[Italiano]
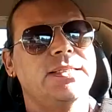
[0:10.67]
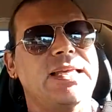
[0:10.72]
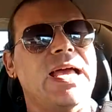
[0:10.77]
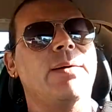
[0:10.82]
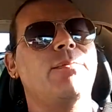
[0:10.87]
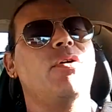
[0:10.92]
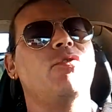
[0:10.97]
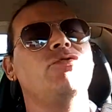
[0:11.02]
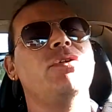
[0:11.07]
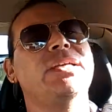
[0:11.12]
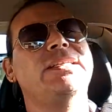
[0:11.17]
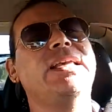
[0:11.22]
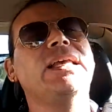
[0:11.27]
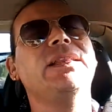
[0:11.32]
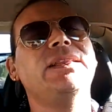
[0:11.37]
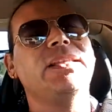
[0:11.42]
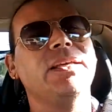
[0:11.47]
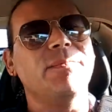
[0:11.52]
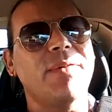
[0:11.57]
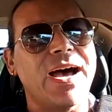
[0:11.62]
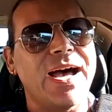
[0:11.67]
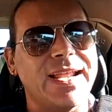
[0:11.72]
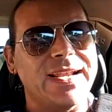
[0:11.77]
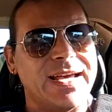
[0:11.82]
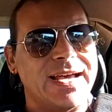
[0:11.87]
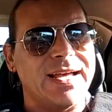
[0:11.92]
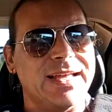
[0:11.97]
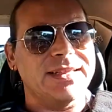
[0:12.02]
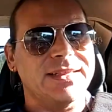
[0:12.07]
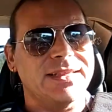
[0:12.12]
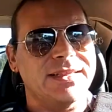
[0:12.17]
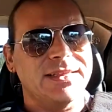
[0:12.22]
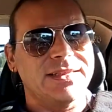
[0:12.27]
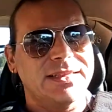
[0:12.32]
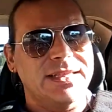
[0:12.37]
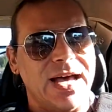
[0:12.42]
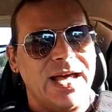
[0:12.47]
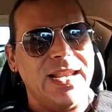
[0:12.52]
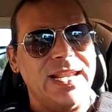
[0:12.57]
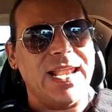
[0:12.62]
siamo una settimana
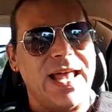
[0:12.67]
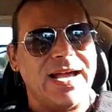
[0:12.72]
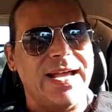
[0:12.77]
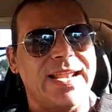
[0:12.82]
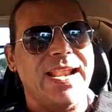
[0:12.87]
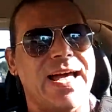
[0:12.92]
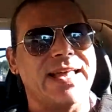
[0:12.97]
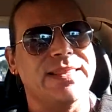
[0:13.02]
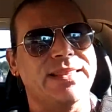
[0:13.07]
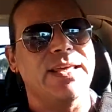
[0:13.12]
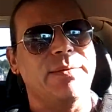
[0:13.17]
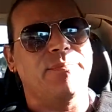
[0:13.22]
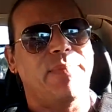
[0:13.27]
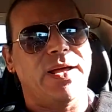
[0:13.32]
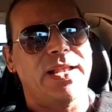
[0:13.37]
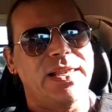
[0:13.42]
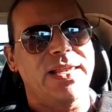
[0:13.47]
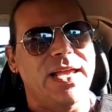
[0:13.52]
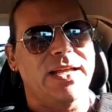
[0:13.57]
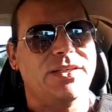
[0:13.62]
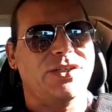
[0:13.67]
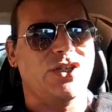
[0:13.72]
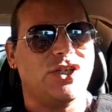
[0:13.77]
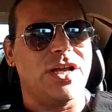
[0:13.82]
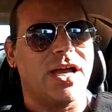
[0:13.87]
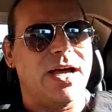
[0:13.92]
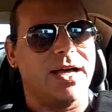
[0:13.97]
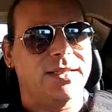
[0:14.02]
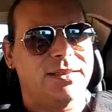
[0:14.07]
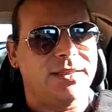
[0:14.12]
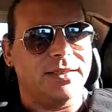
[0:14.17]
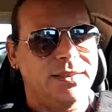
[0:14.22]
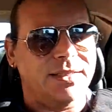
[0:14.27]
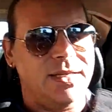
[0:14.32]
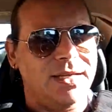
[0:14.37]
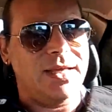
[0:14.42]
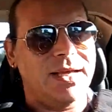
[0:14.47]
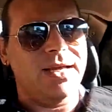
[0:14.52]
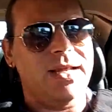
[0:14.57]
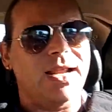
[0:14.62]
dalla grande pagliacciata
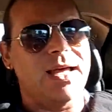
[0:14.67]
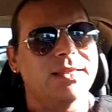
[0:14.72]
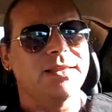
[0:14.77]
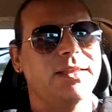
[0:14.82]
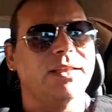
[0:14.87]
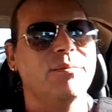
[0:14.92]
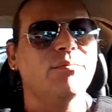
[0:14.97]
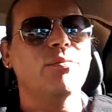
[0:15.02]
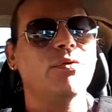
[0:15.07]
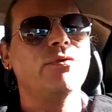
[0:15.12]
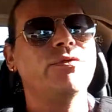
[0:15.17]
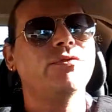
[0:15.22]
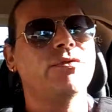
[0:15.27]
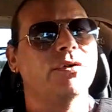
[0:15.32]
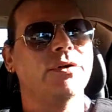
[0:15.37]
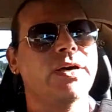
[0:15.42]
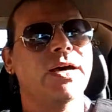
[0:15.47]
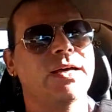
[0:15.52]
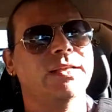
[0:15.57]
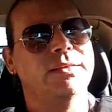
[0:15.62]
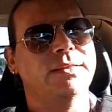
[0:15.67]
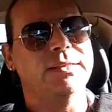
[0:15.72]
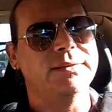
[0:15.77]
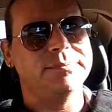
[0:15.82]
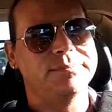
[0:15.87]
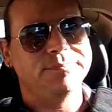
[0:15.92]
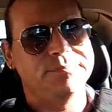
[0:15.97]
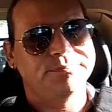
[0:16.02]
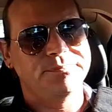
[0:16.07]
dalla grande buffonata